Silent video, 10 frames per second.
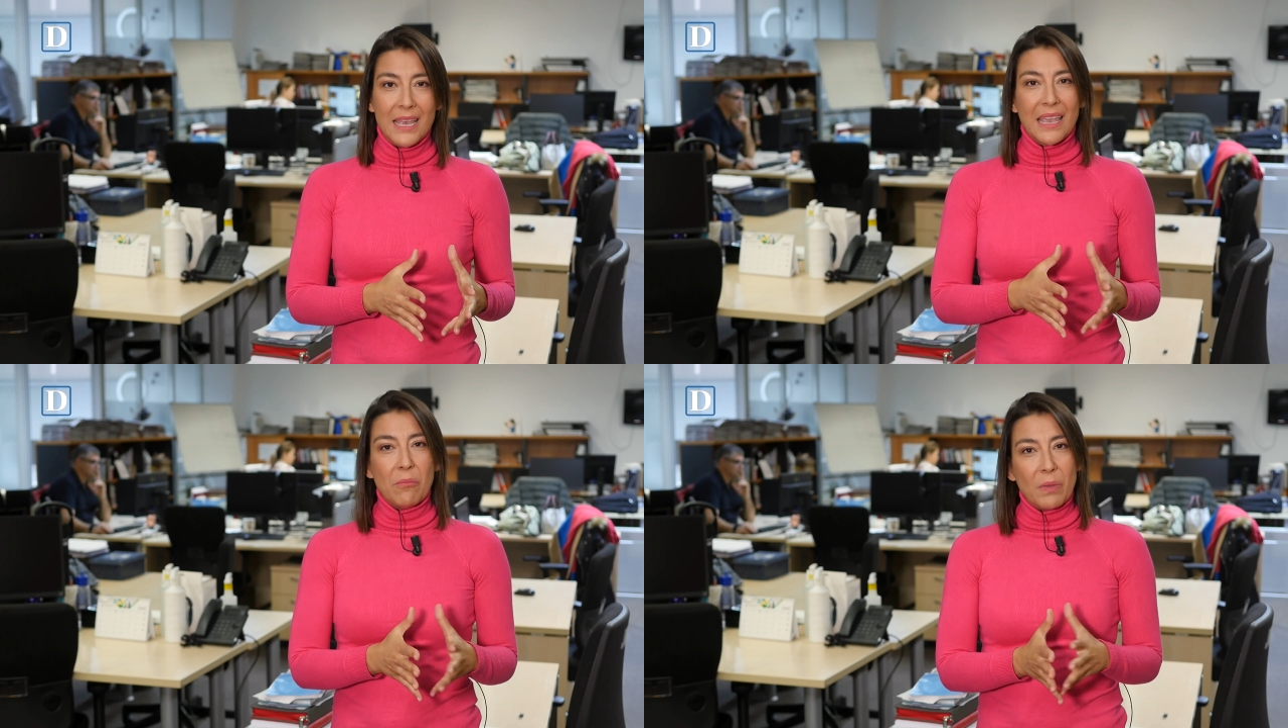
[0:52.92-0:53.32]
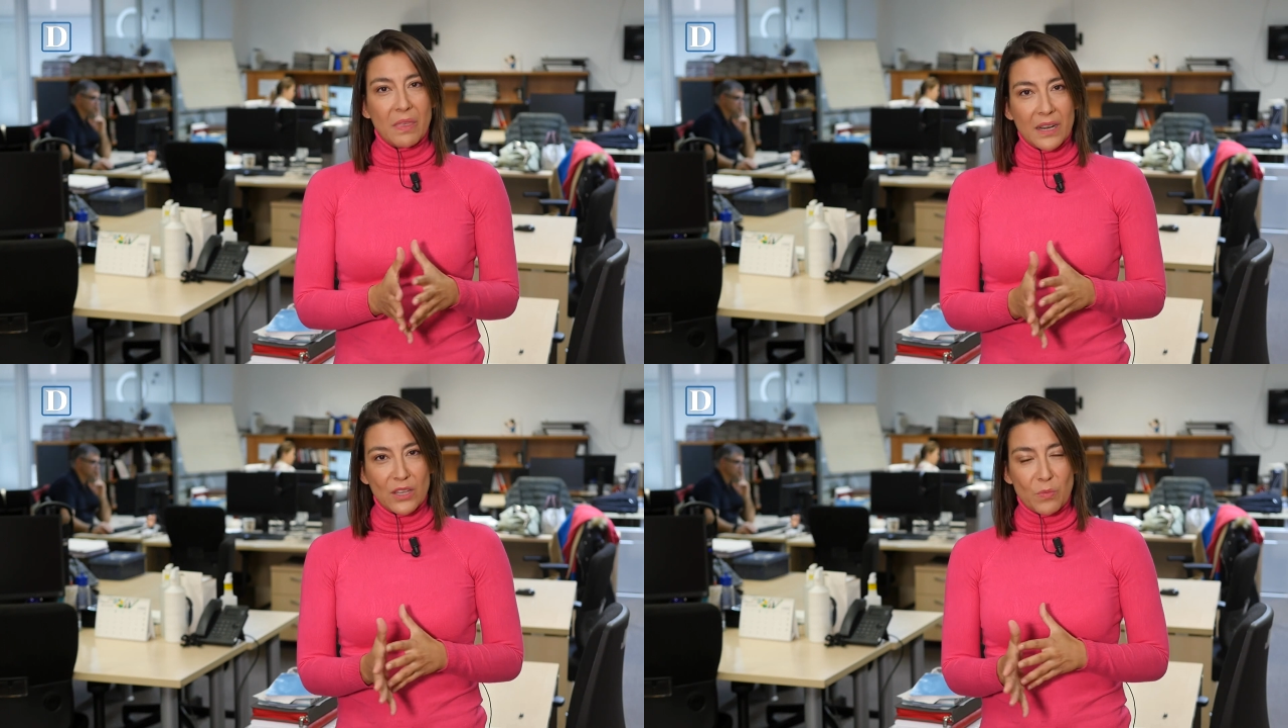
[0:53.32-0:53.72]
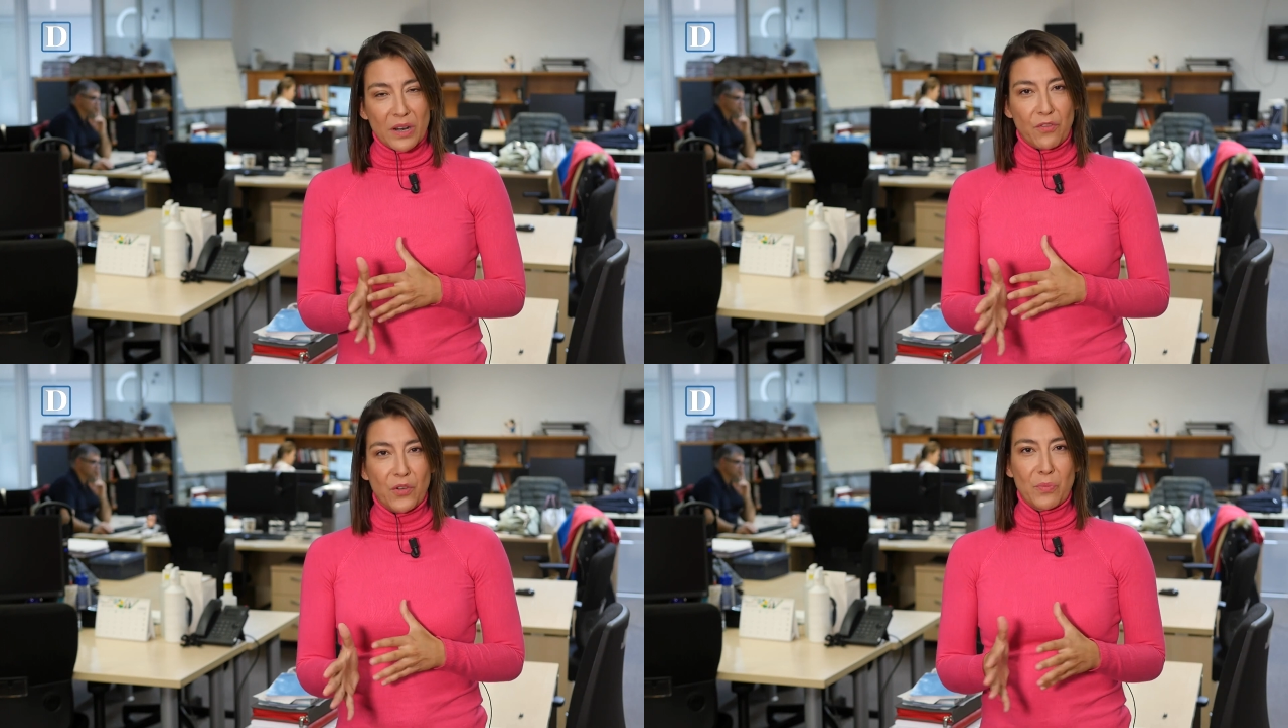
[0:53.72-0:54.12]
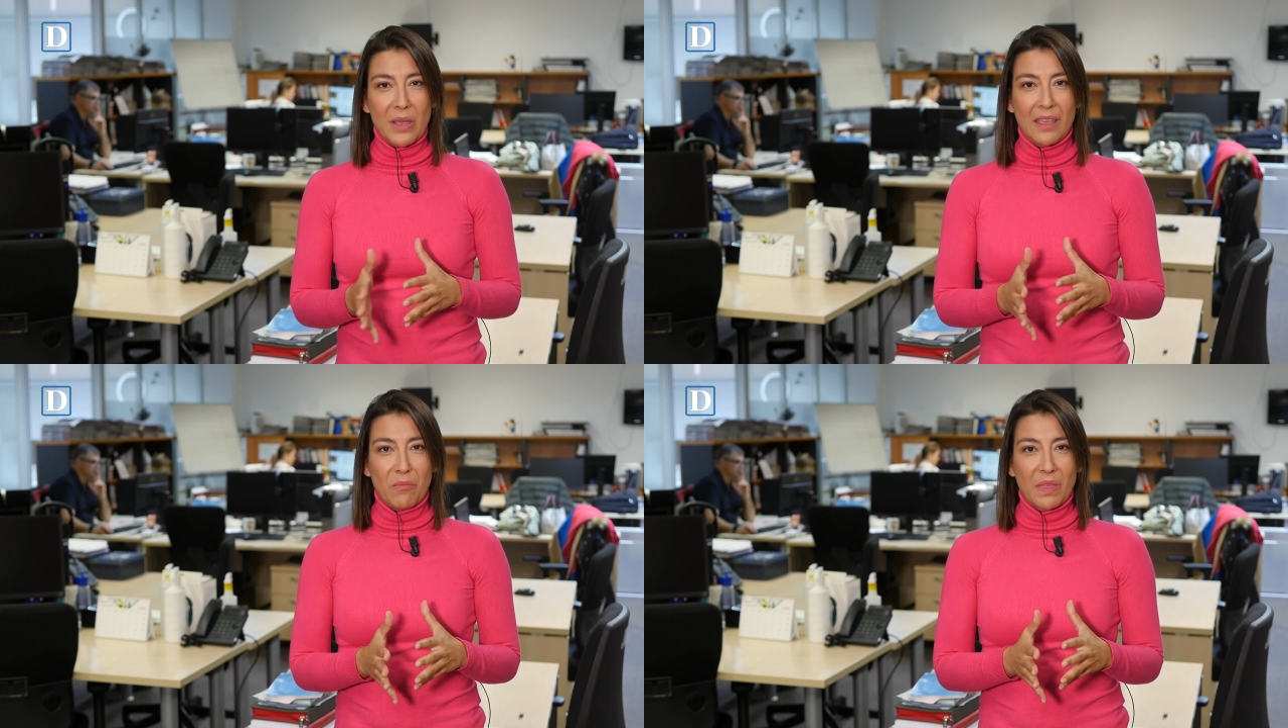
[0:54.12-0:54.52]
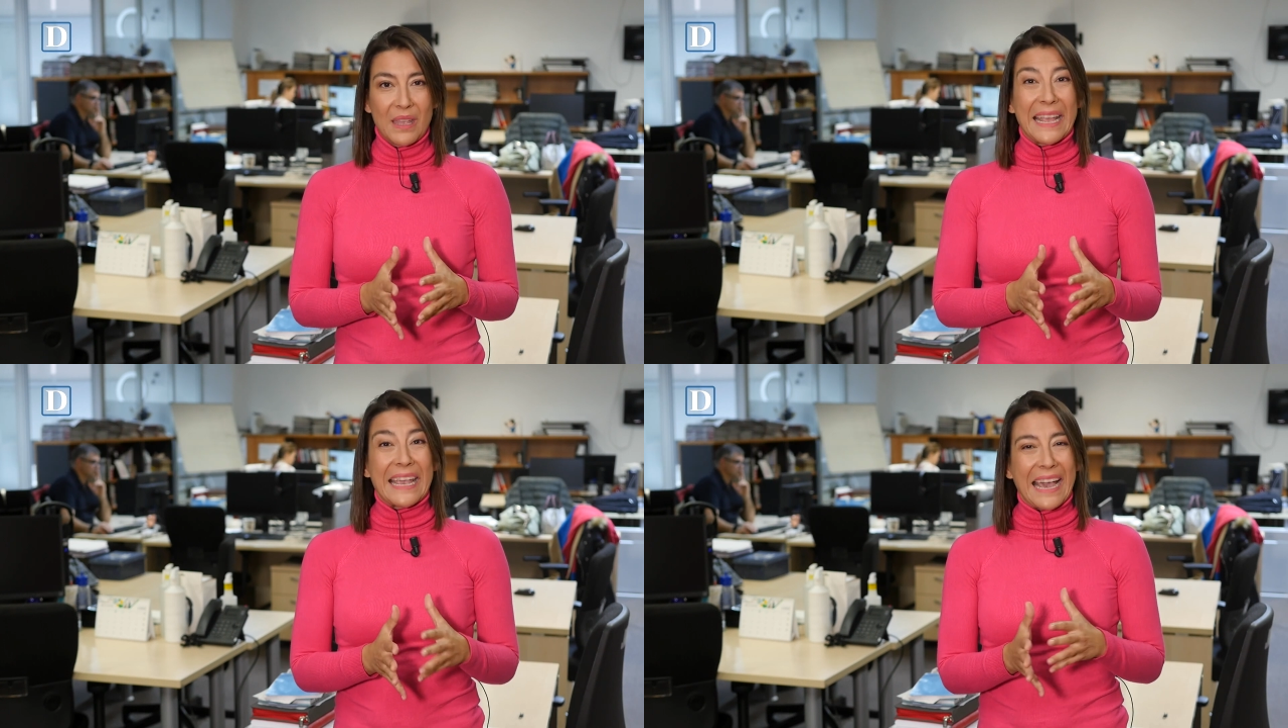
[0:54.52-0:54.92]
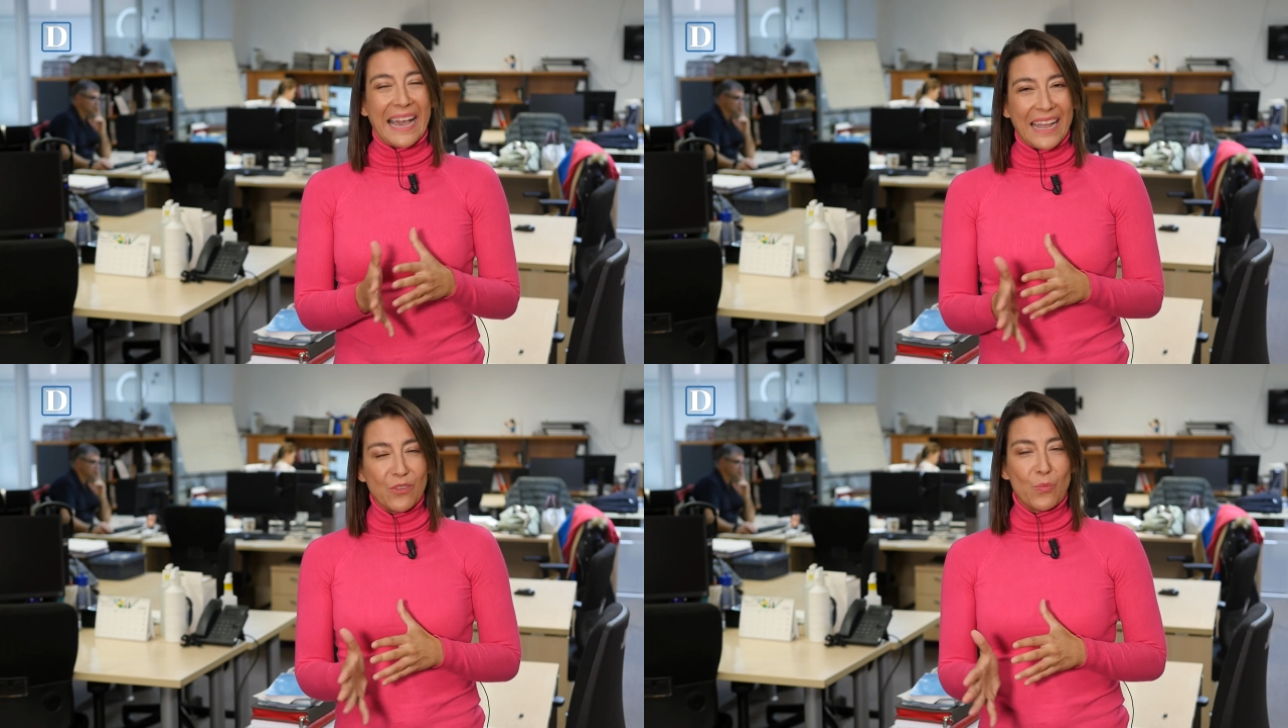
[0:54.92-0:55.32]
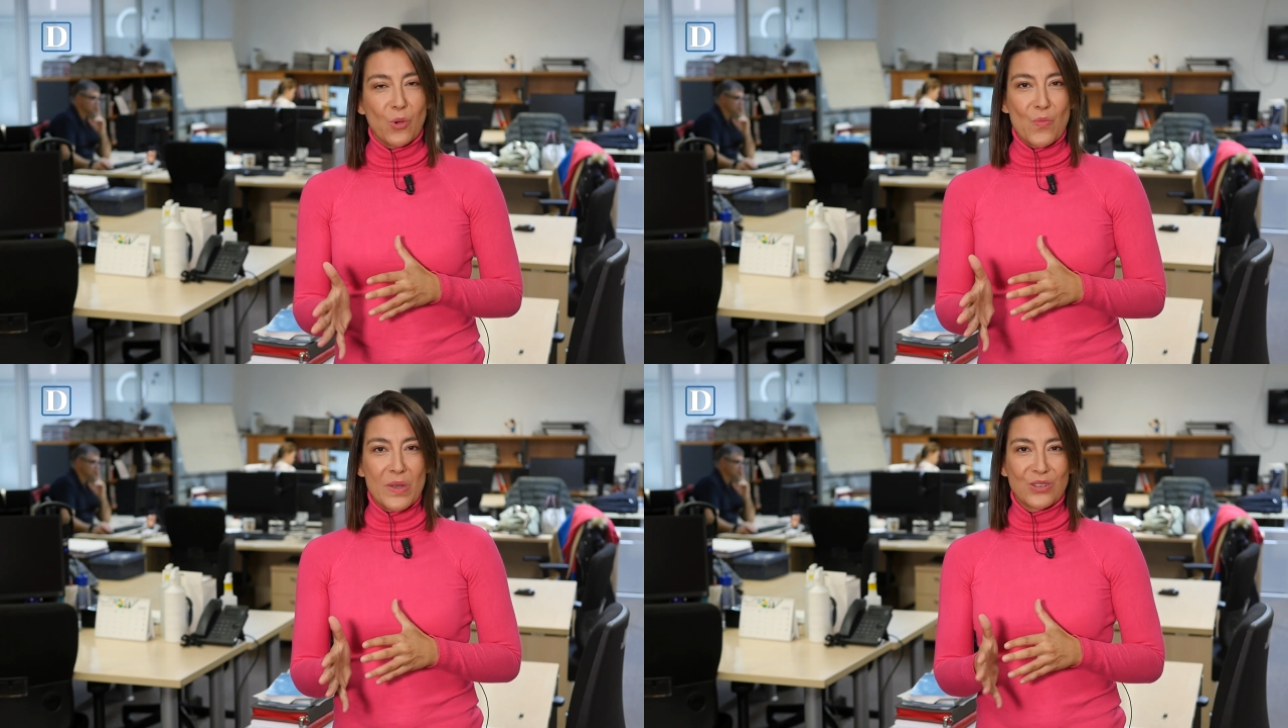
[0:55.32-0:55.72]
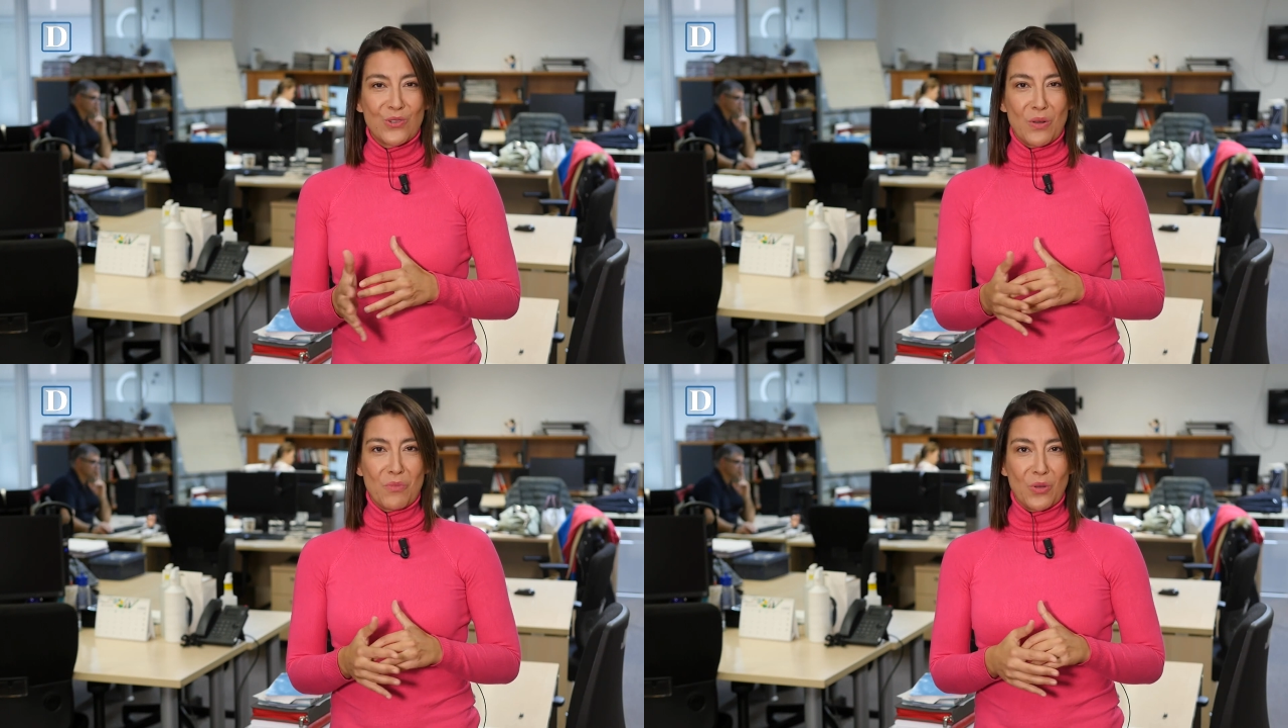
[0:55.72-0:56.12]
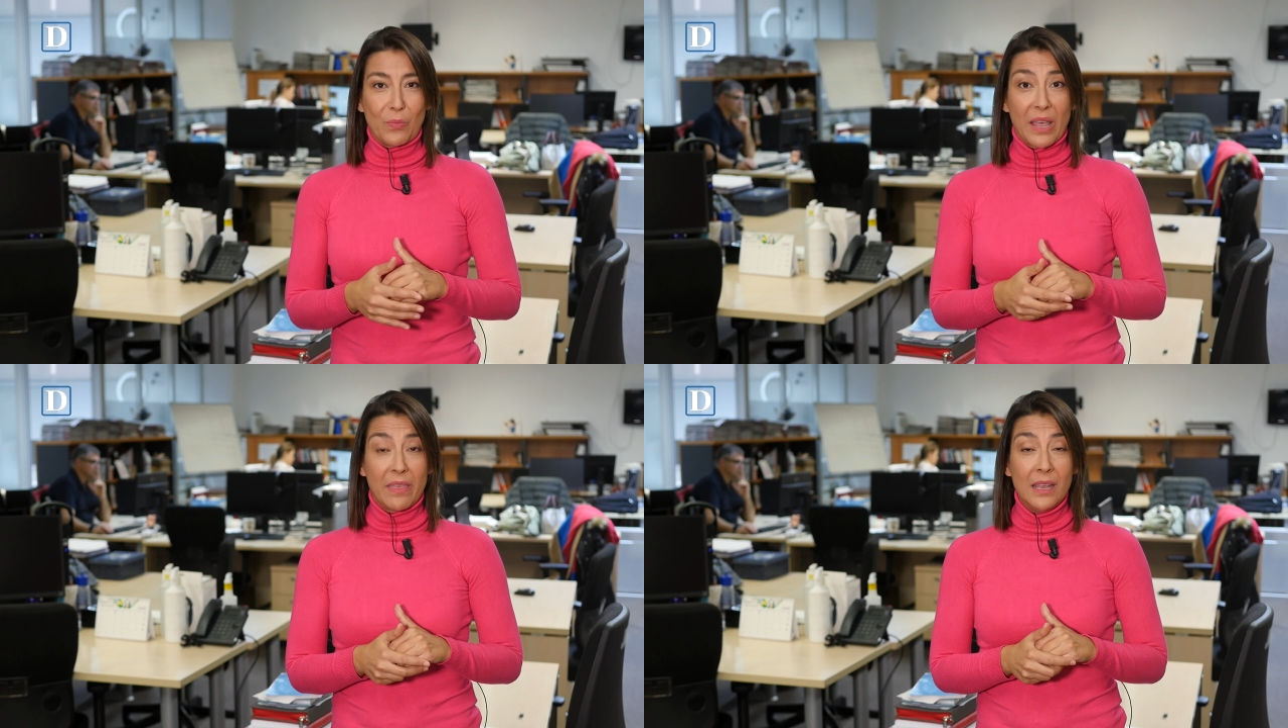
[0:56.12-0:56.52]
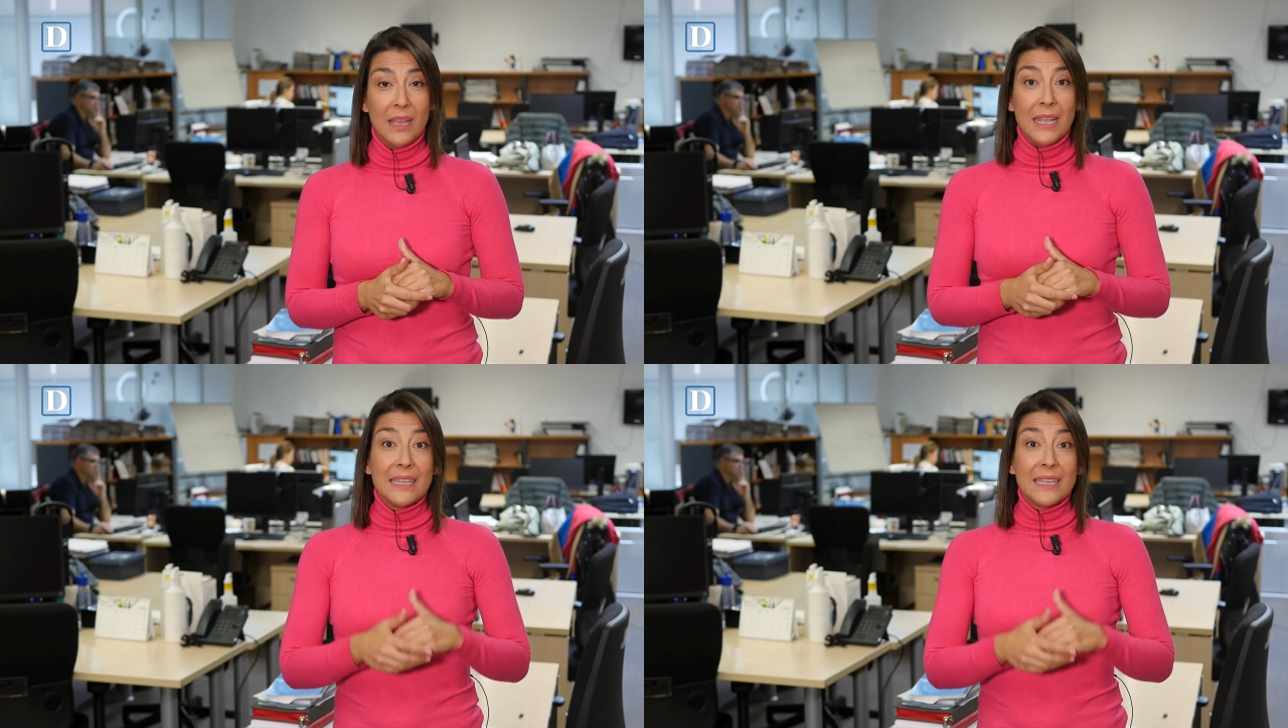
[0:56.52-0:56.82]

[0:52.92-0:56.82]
que empiezan a tomar forma y que empiezan a encajar un poco más con el monoplaza.